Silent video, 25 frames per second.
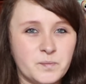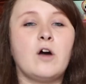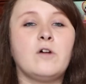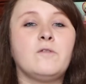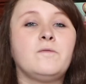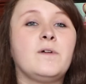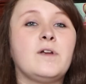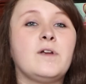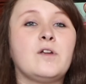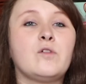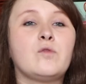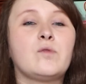
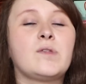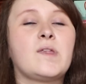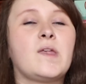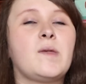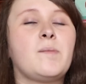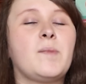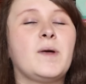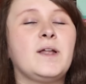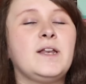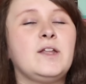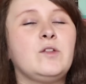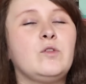Enfin, je vous
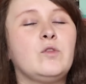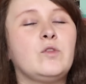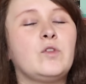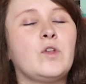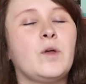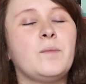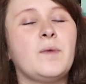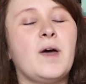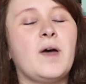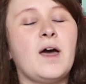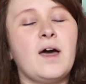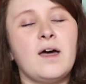avais parlé du
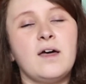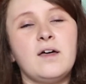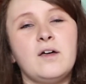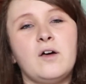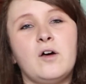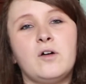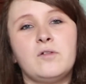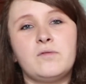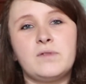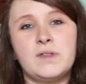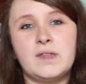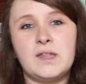tome
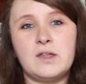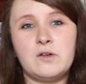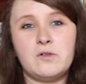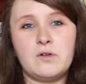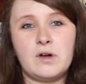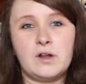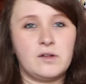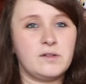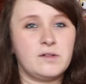1 en vidéo,